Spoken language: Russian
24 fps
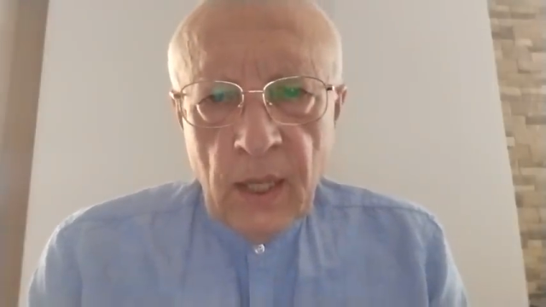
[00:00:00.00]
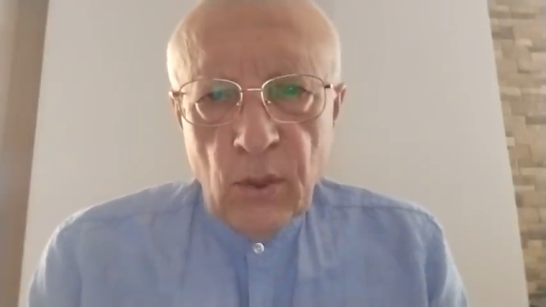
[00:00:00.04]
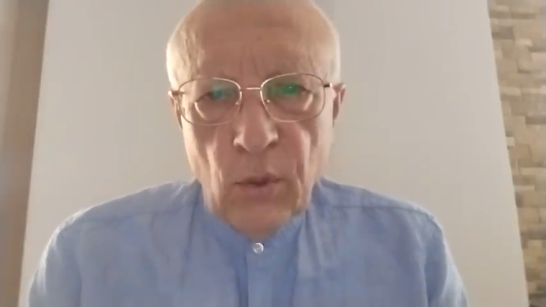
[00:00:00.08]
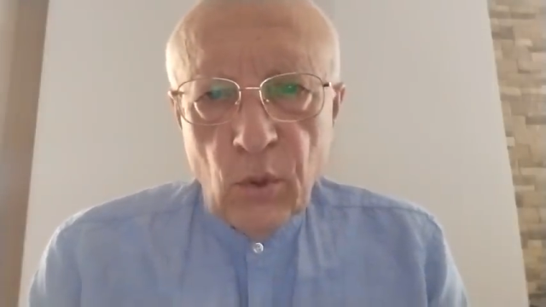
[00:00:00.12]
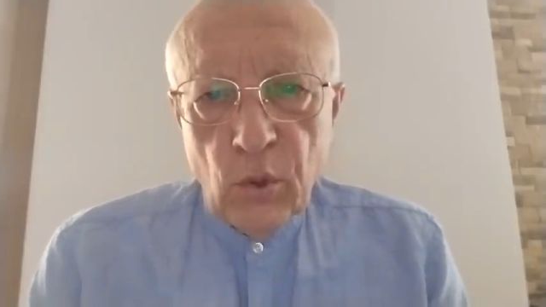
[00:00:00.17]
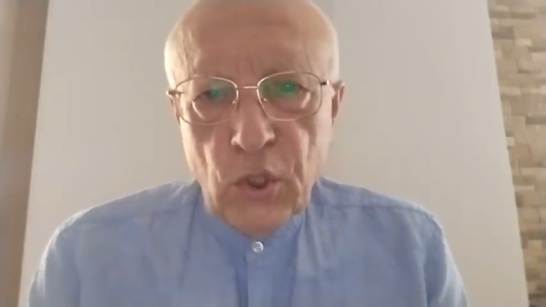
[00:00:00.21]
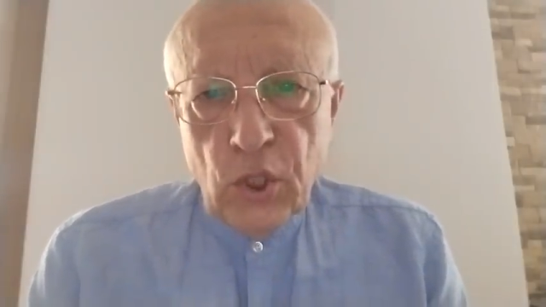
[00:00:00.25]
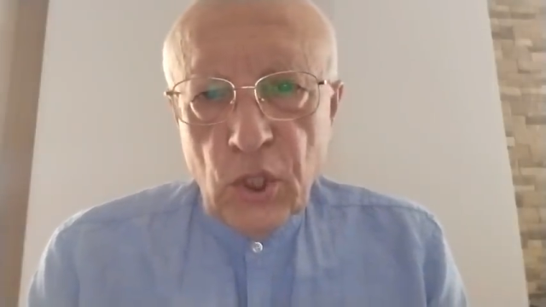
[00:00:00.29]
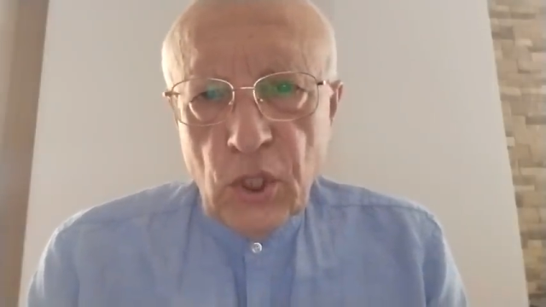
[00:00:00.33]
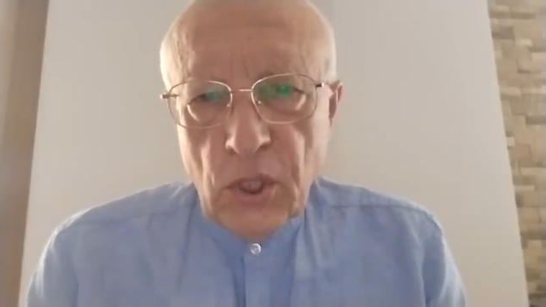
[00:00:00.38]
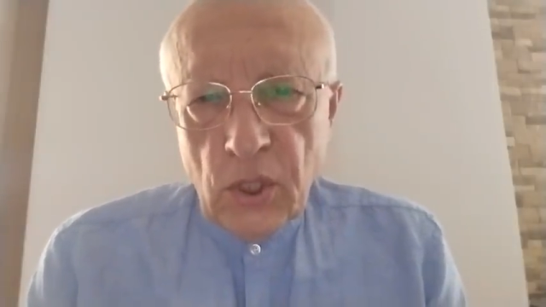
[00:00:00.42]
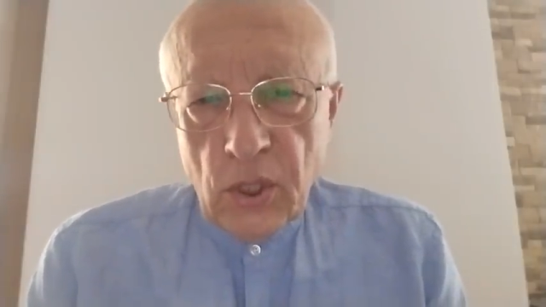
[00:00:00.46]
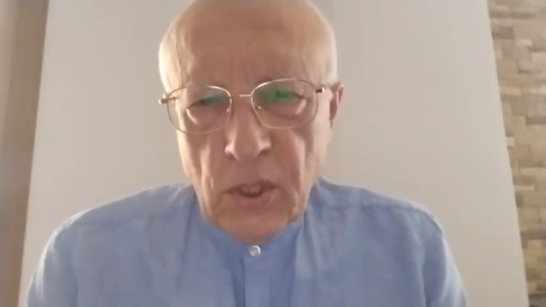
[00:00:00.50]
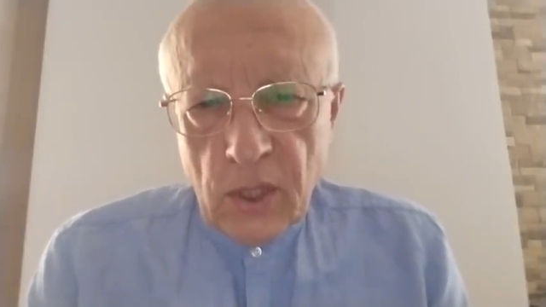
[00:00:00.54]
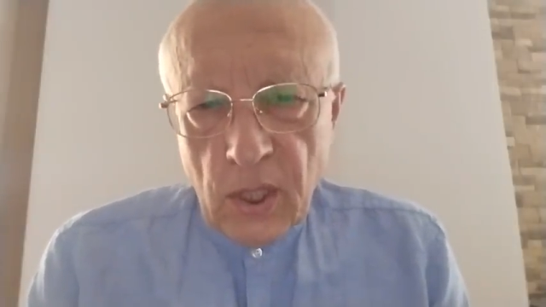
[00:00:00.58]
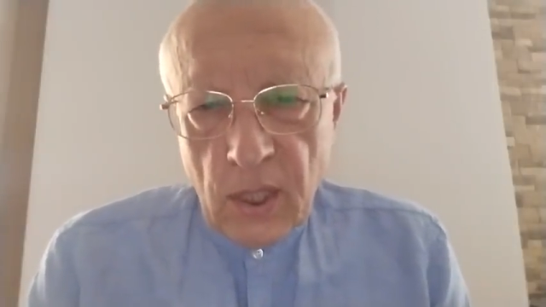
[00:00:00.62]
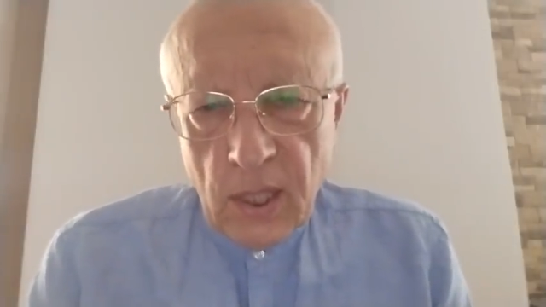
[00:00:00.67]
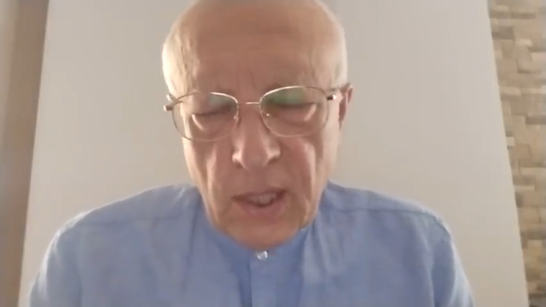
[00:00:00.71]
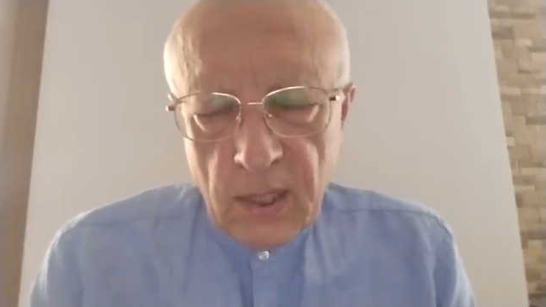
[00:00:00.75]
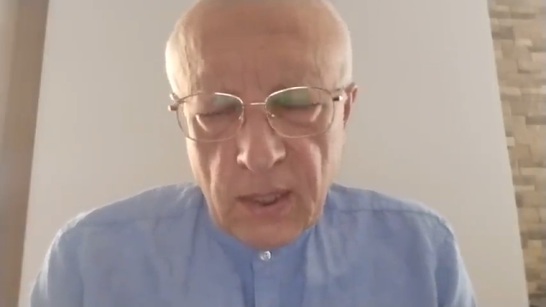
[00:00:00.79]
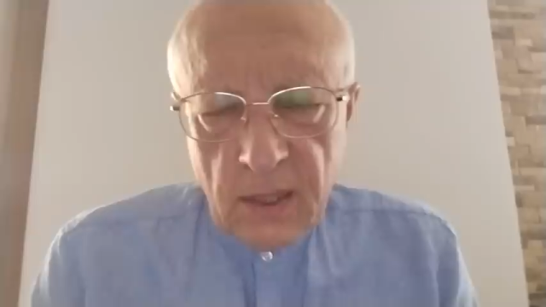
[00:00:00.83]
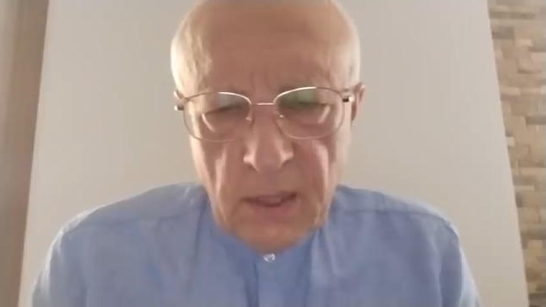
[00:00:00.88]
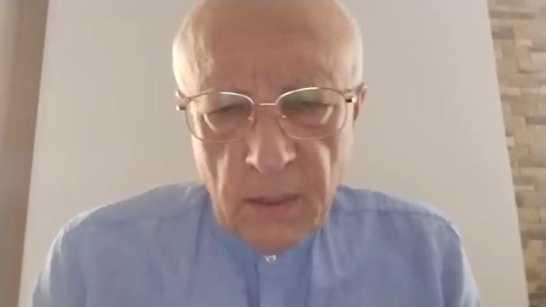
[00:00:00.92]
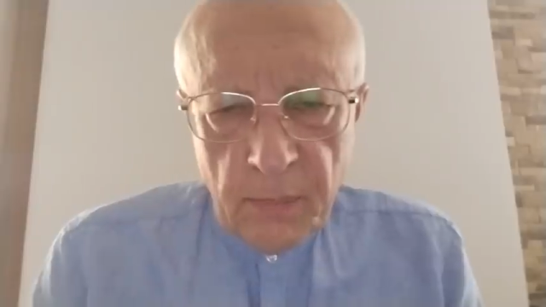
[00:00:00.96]
Очень
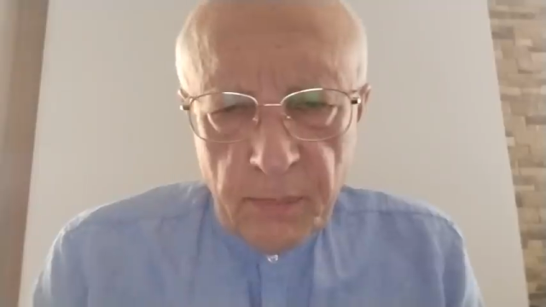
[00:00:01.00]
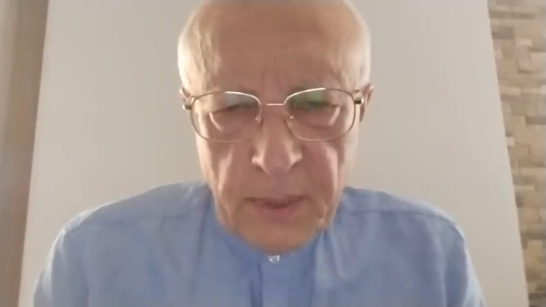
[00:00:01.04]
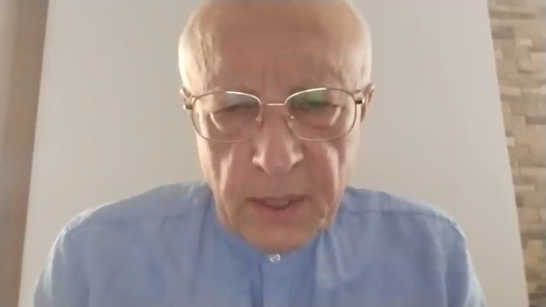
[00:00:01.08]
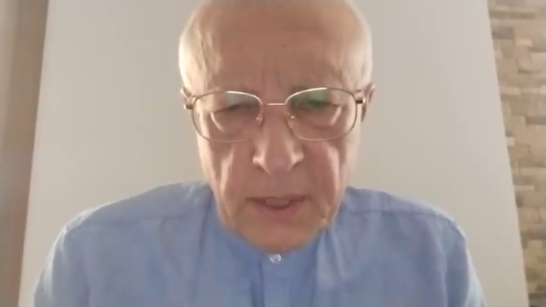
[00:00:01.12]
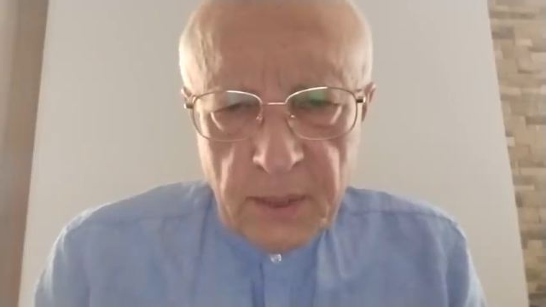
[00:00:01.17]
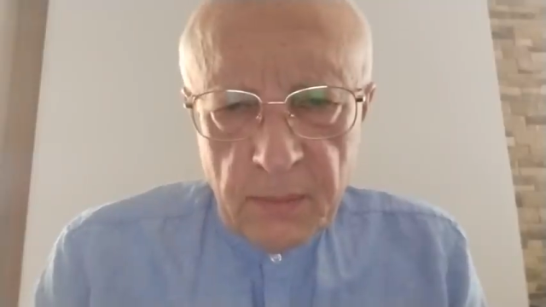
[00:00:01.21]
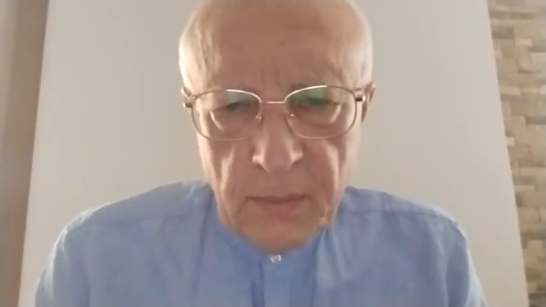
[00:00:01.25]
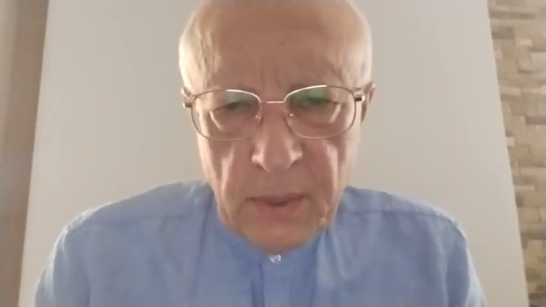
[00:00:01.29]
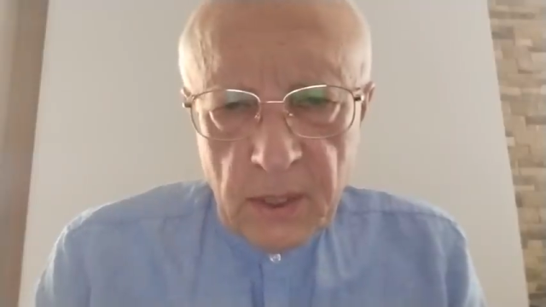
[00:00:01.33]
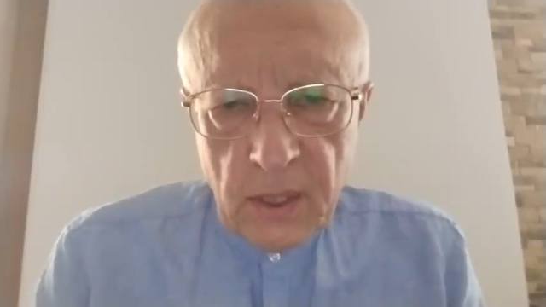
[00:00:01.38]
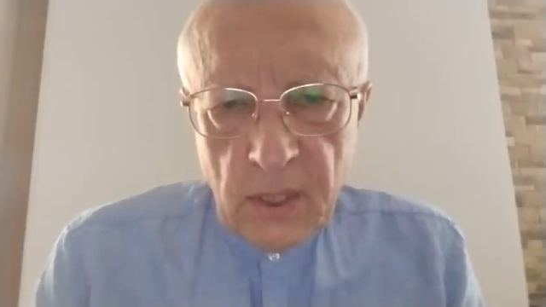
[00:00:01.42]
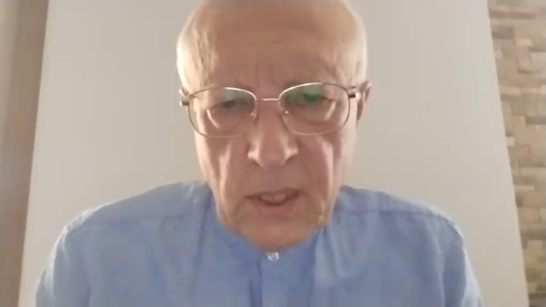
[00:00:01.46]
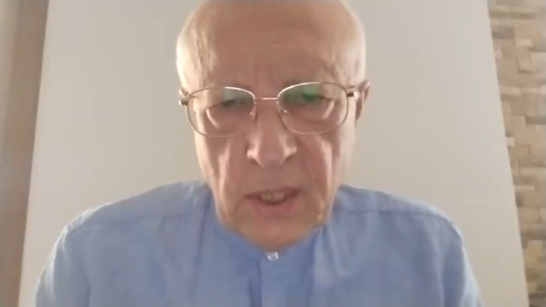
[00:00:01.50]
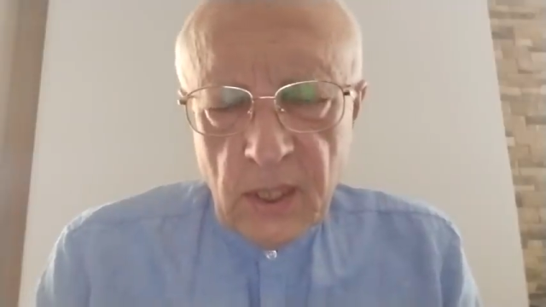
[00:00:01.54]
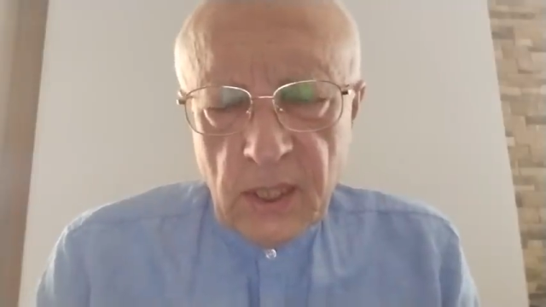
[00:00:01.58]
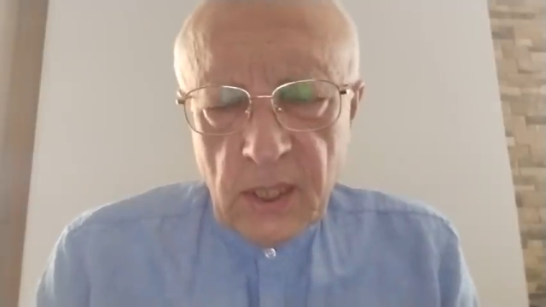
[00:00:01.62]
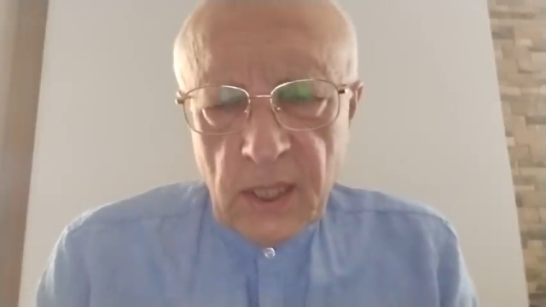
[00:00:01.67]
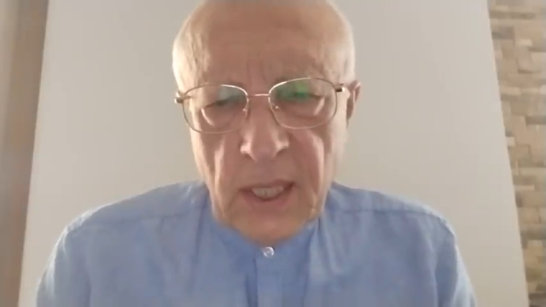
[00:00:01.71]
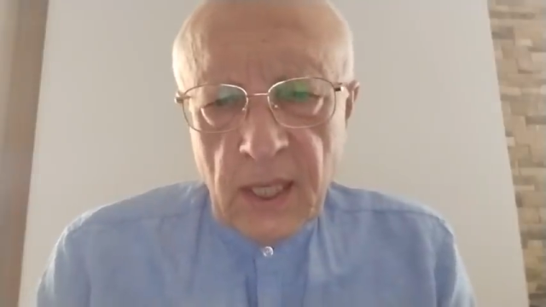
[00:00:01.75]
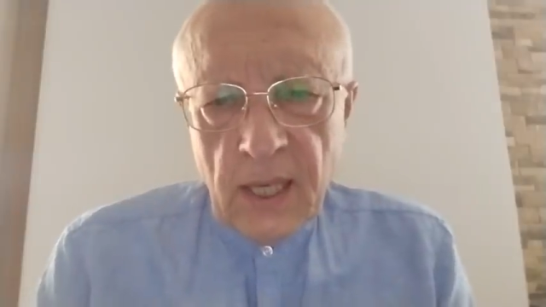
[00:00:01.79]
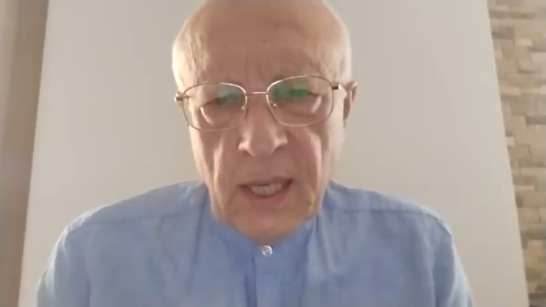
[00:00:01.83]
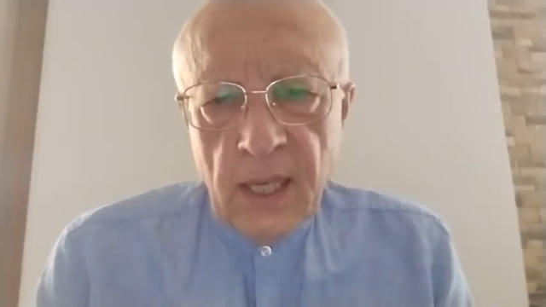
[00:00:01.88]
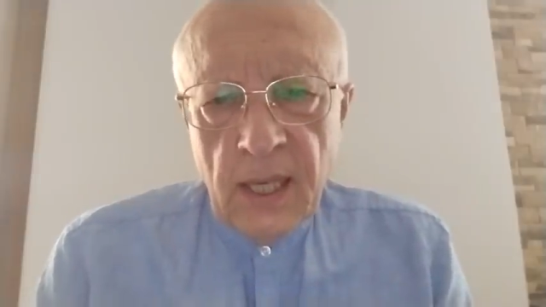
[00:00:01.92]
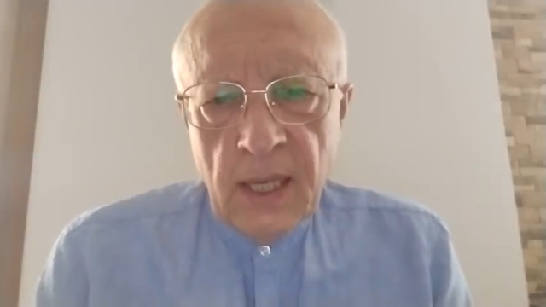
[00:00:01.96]
интересно,
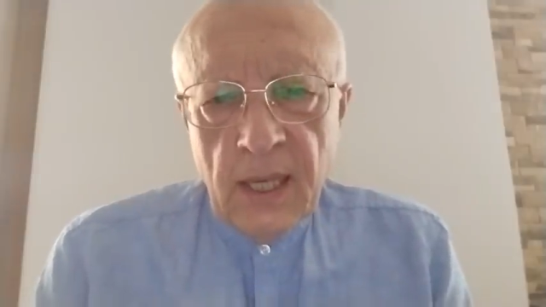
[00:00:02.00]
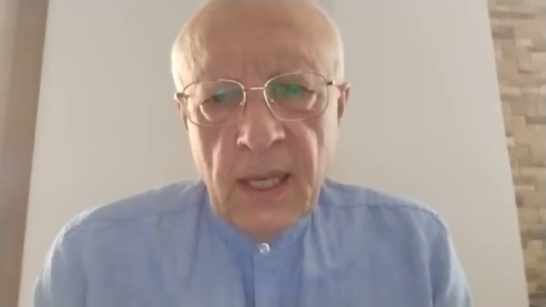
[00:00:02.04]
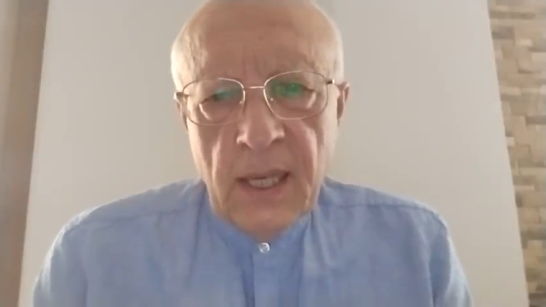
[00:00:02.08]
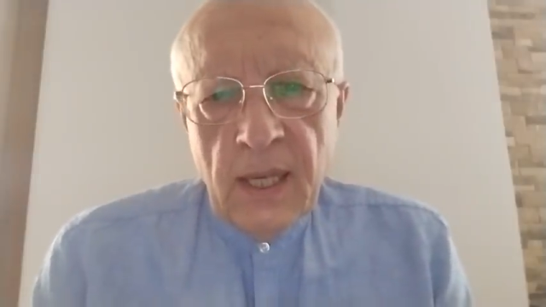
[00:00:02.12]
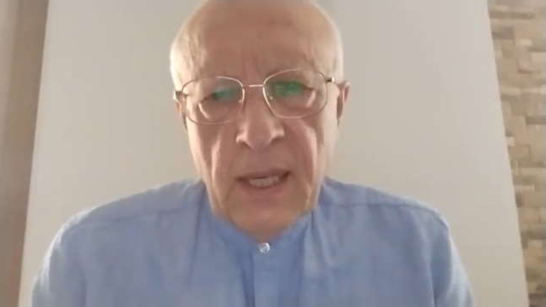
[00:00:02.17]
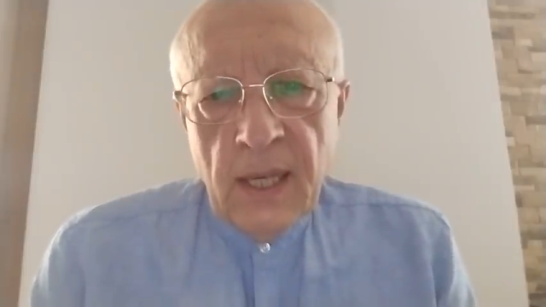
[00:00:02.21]
посмотрите